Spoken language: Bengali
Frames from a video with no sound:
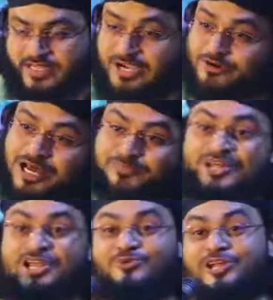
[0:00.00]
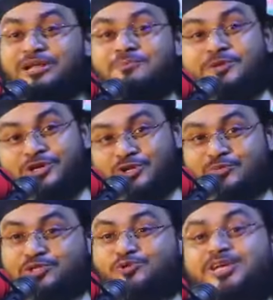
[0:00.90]
এখন আপনারা বলেন প্রিয়
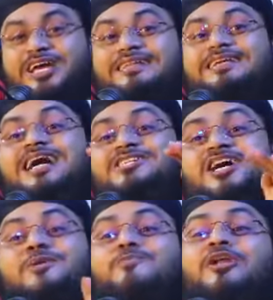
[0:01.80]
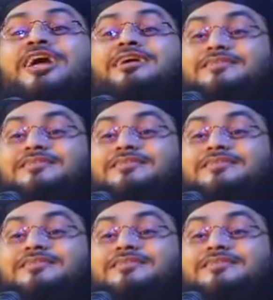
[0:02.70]
নবী দুনিয়াতে আসার পরে